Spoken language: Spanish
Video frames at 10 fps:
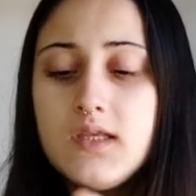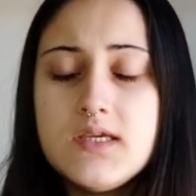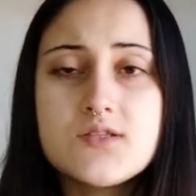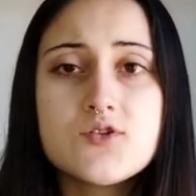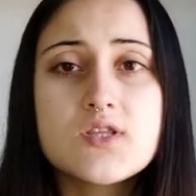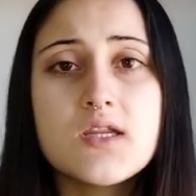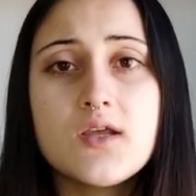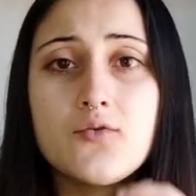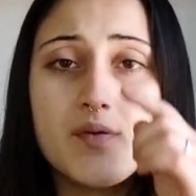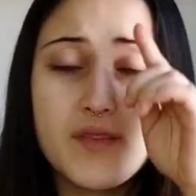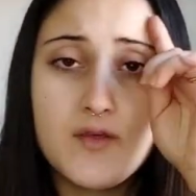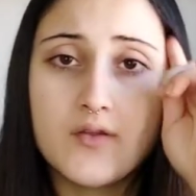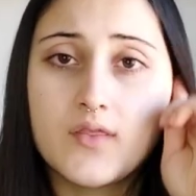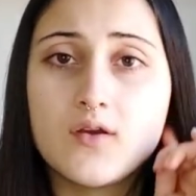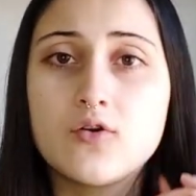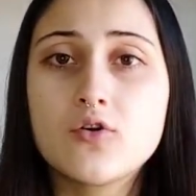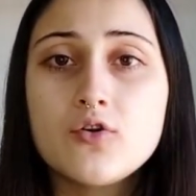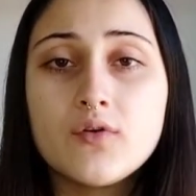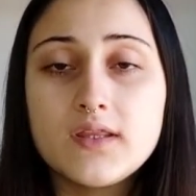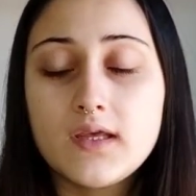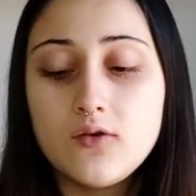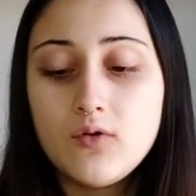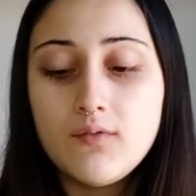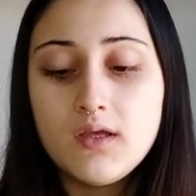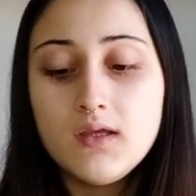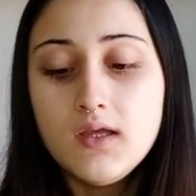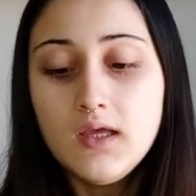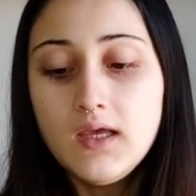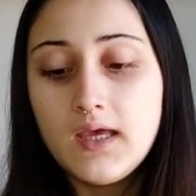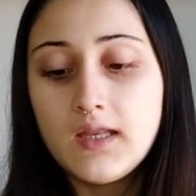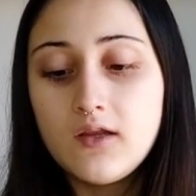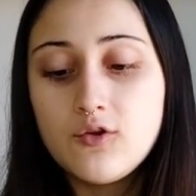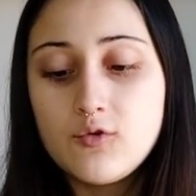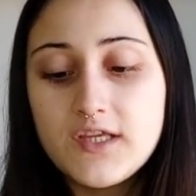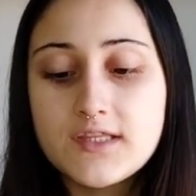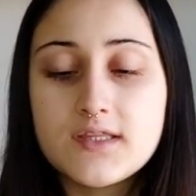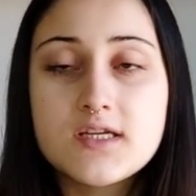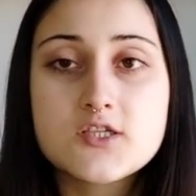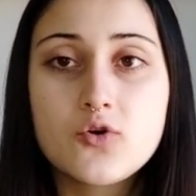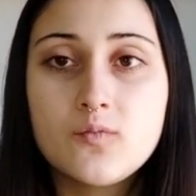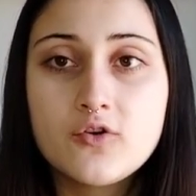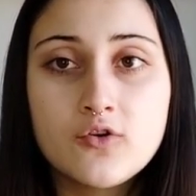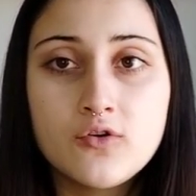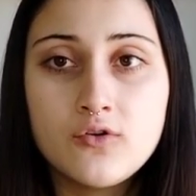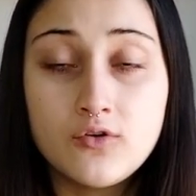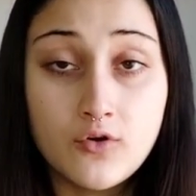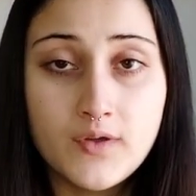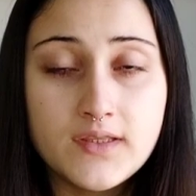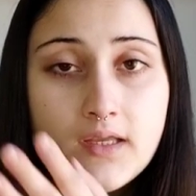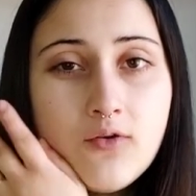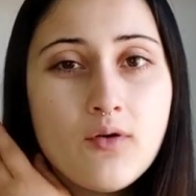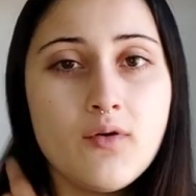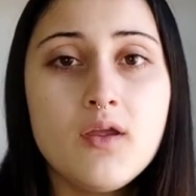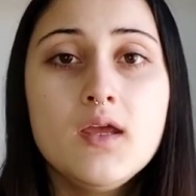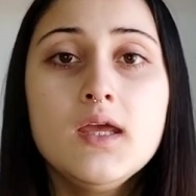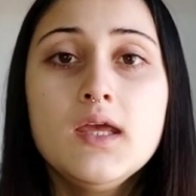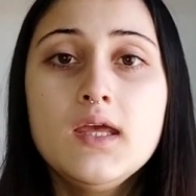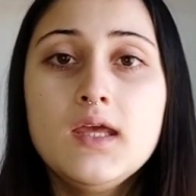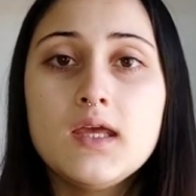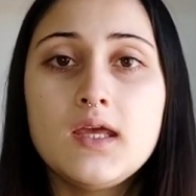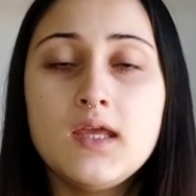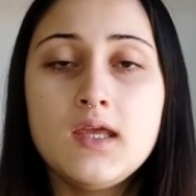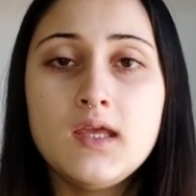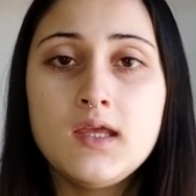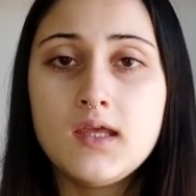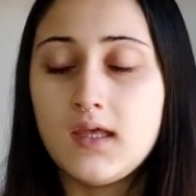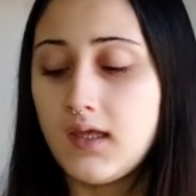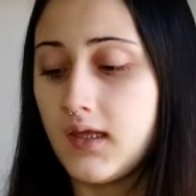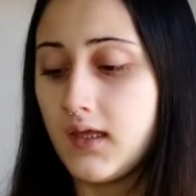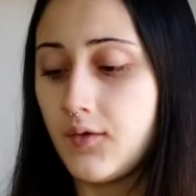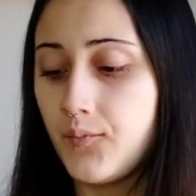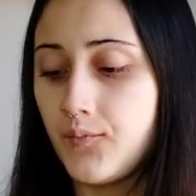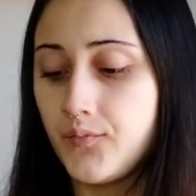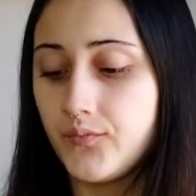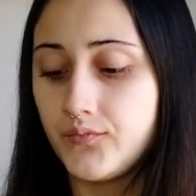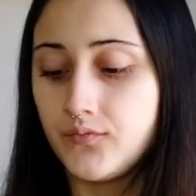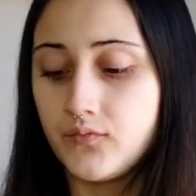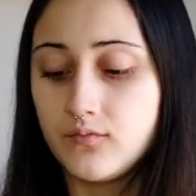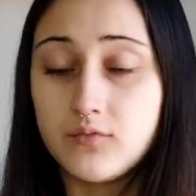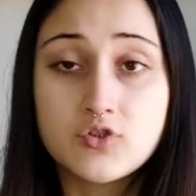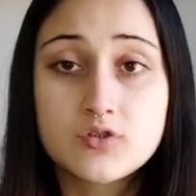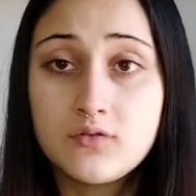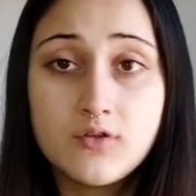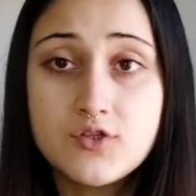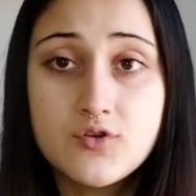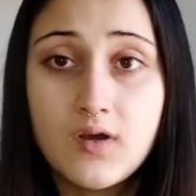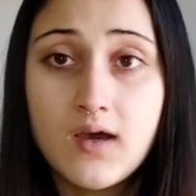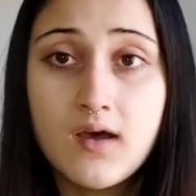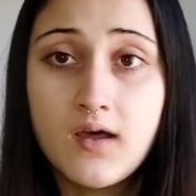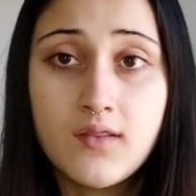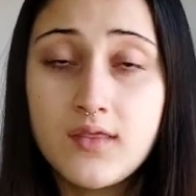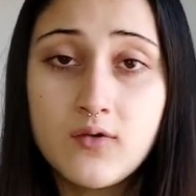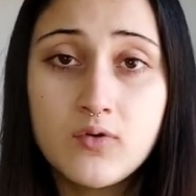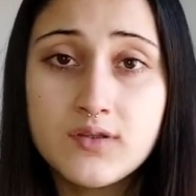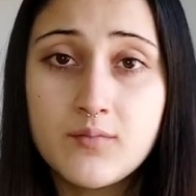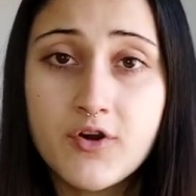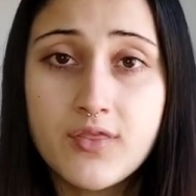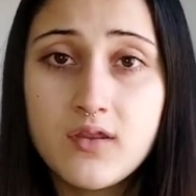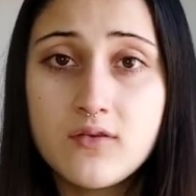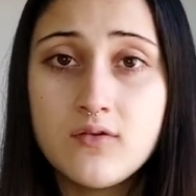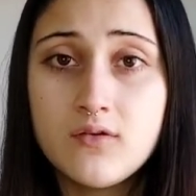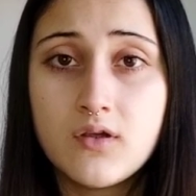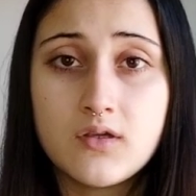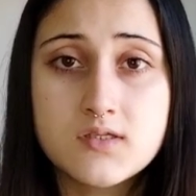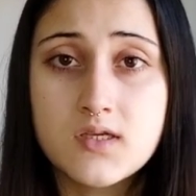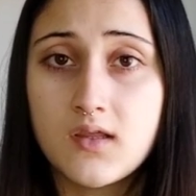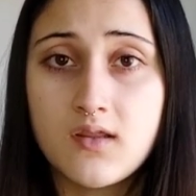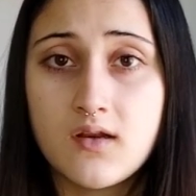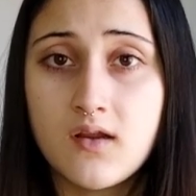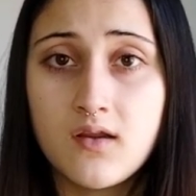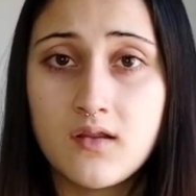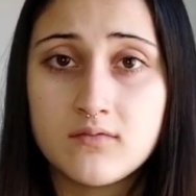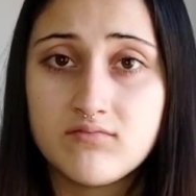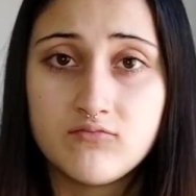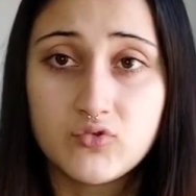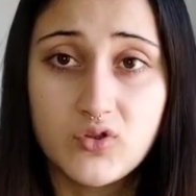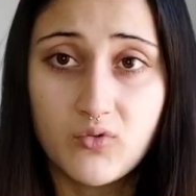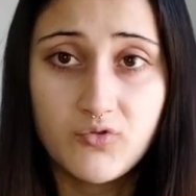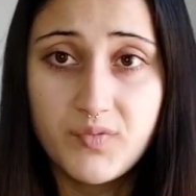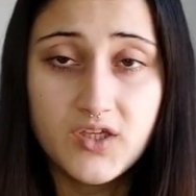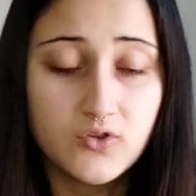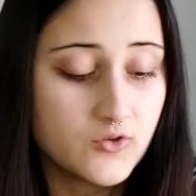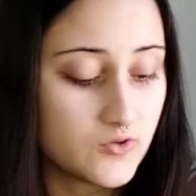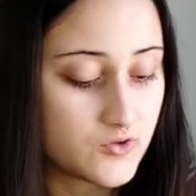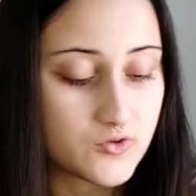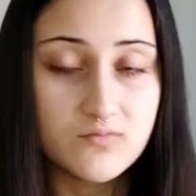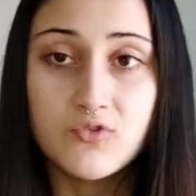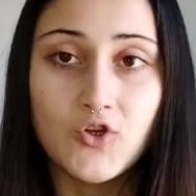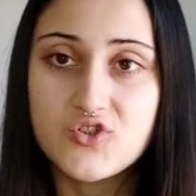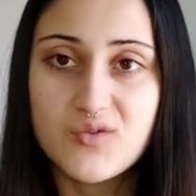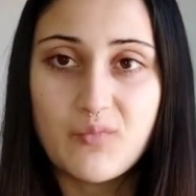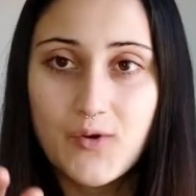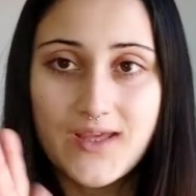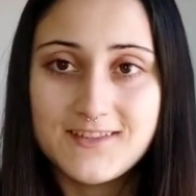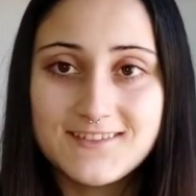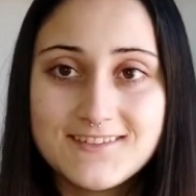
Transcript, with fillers: y estos tenían un precio de 5,99, en el OLED a 3,99 y em, pues lo he dicho, a 50% que se quedarán en un euro y pico, dos, no lo sé, por ahí.